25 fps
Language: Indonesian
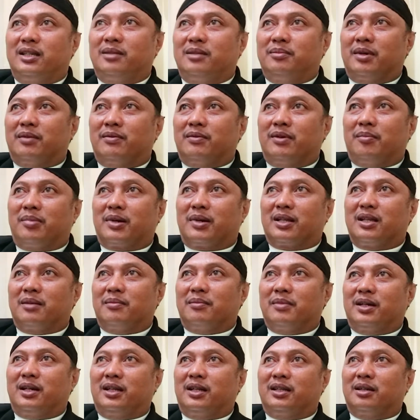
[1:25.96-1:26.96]
ini bahwa
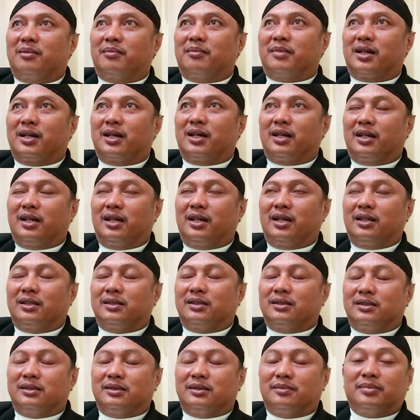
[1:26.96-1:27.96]
pertama datang mereka adalah
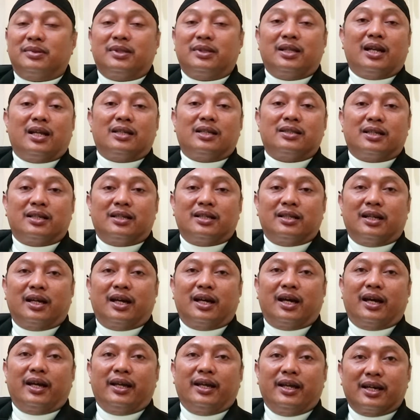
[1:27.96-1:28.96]
ke telasan
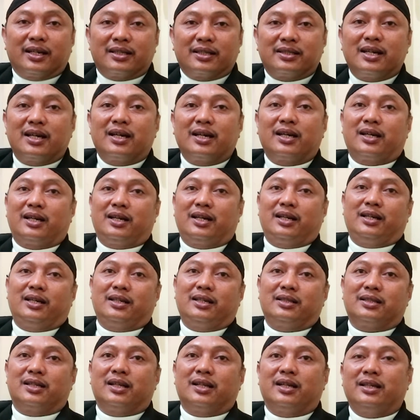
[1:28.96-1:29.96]
yang
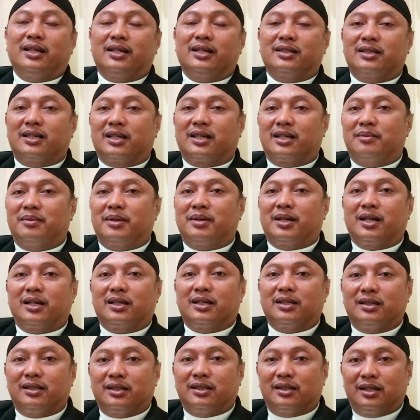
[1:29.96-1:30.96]
sakri, setelah yang sakri mereka
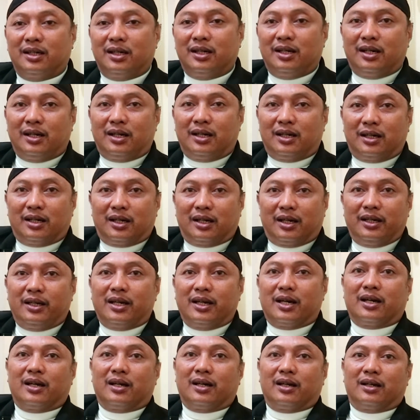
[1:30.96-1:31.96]
ke
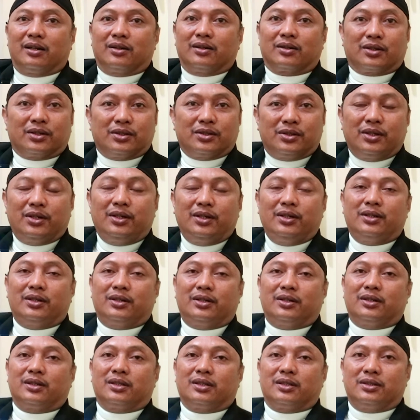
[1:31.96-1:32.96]
yang
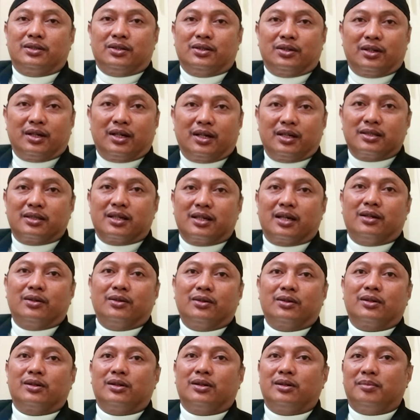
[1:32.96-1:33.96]
Lepajoyo, Bejo
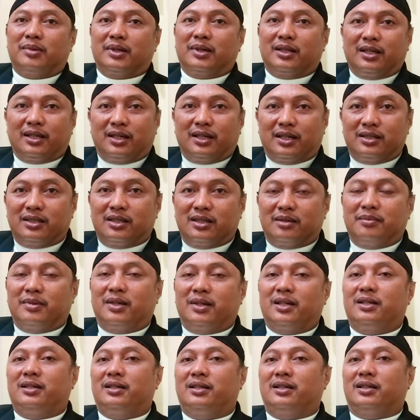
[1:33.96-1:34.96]
Salo, ke pate Gajah
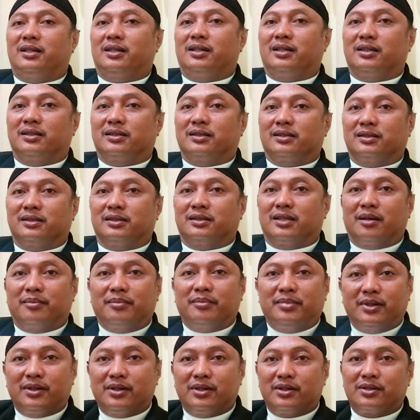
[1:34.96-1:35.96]
Mada, ke
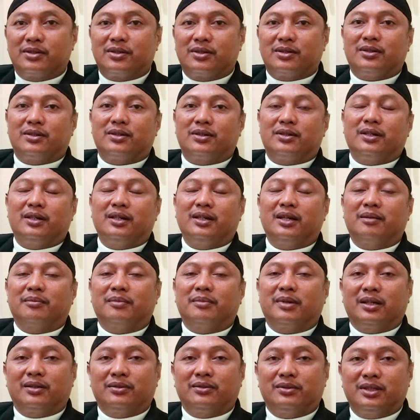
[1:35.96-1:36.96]
Abioso, yang
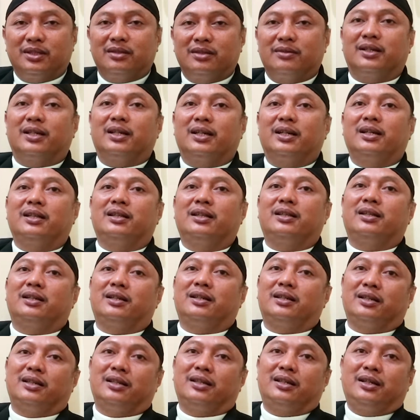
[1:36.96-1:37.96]
Pandu Dewa
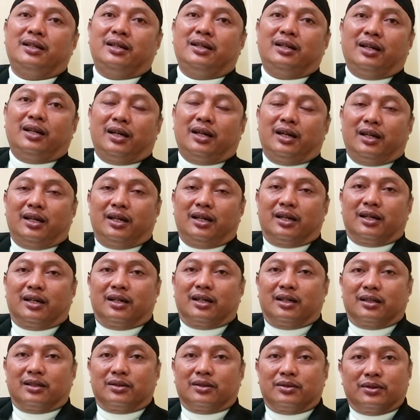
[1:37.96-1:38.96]
Nata, yang
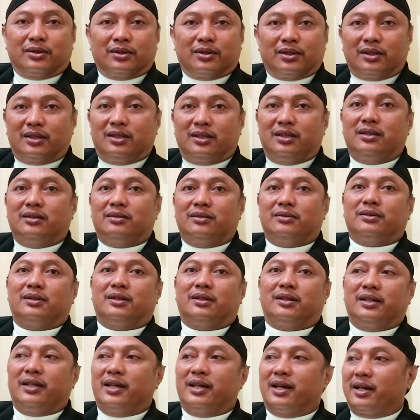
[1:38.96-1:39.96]
Kunto
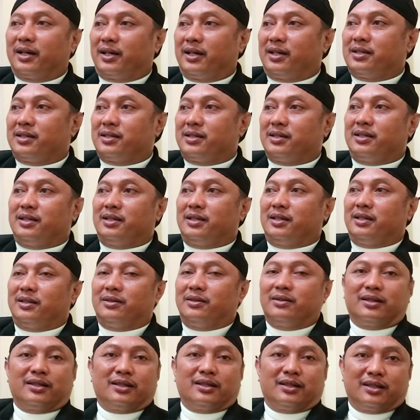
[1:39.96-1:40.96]
Dewa, yang Kesi
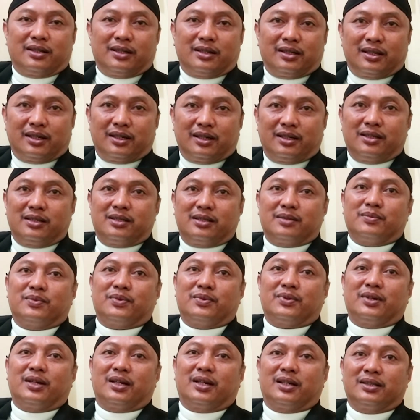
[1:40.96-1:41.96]
gitu kan. ada
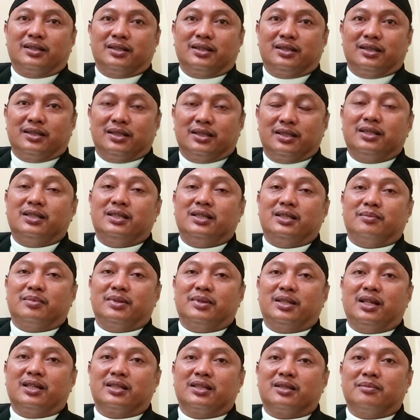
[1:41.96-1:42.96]
semua di sini
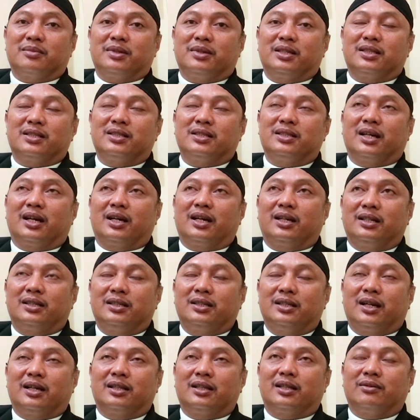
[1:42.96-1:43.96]
telasan telasan yang ada
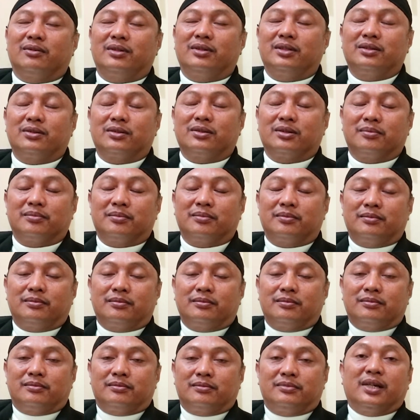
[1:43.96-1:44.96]
di Rata ini cukup
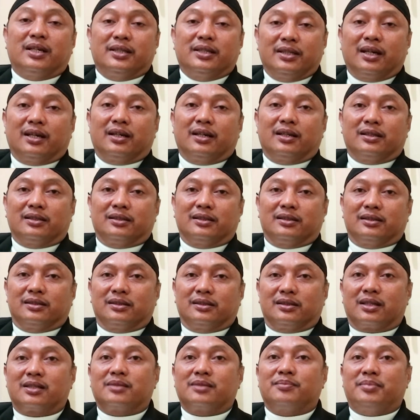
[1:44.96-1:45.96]
banyak uh,
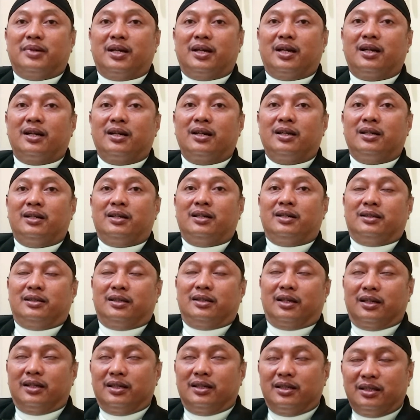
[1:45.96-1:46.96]
tersebar
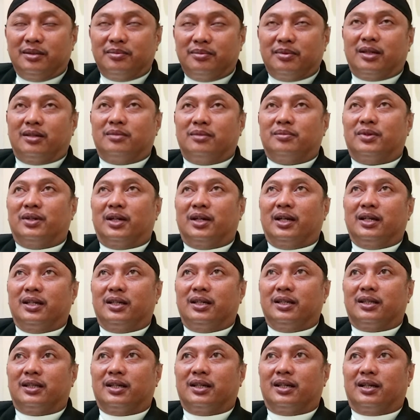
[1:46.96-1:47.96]
dan ini baru mulai
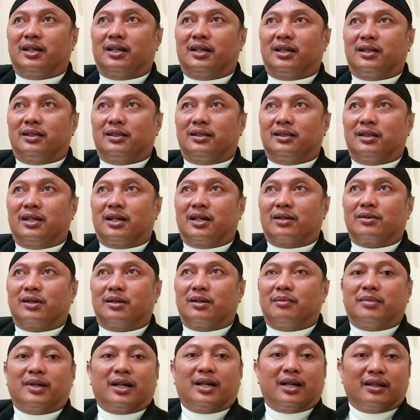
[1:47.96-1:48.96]
kita uh,
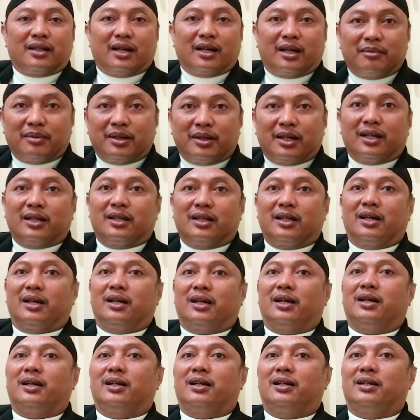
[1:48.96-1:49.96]
lakukan
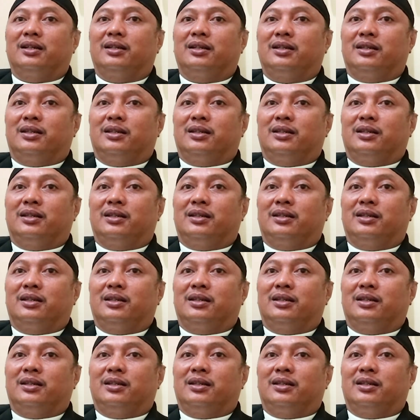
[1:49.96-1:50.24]
penataan-penataan